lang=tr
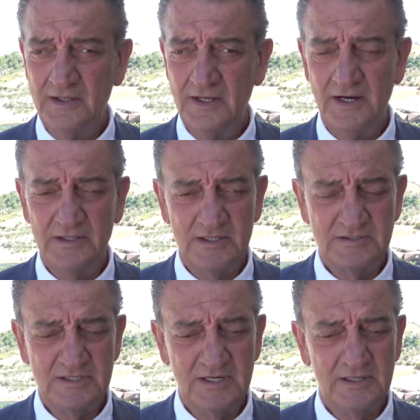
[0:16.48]

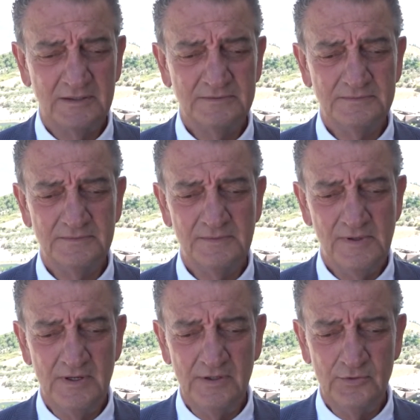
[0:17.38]
neredeyse
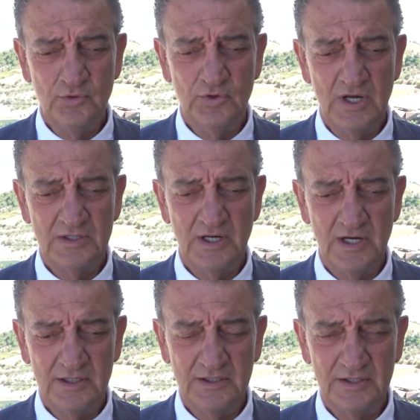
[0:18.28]
dünya
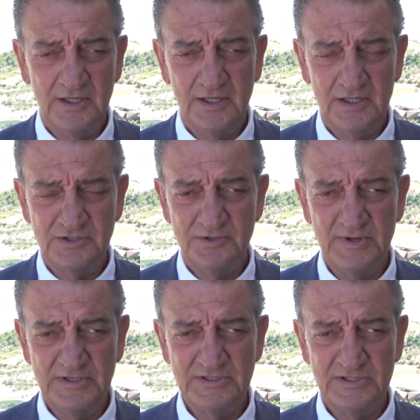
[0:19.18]
tarihinde eşi
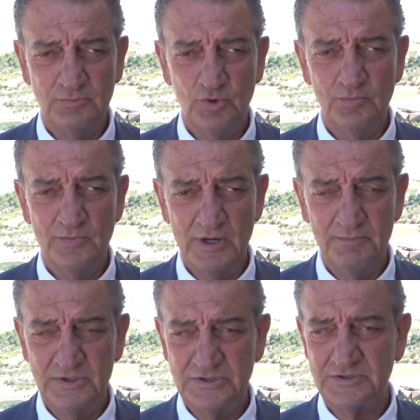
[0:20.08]
benzeri
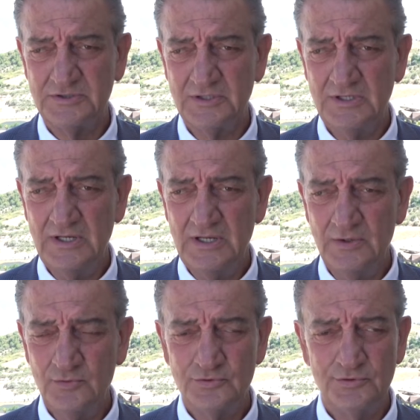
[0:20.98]
bulunmayan bir
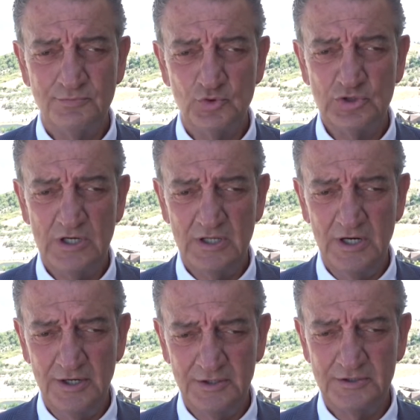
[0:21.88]
uzun
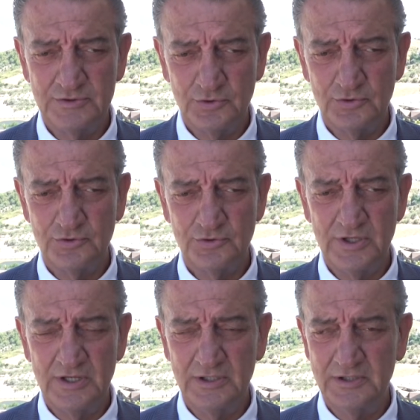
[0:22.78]
mücadelenin
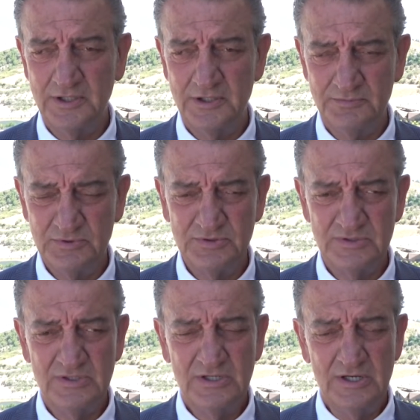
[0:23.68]
sonucunda elde edilmiş
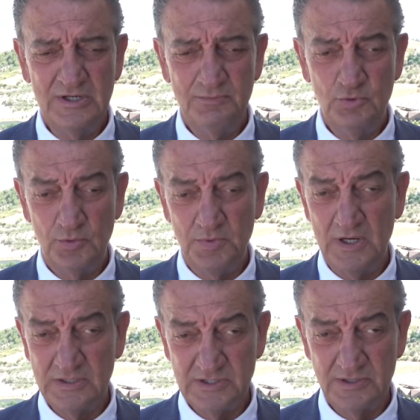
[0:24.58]
büyük bir
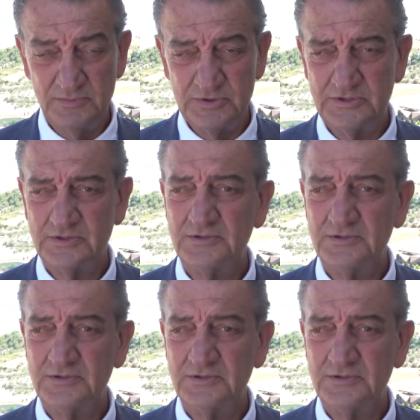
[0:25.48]
kazanımdır.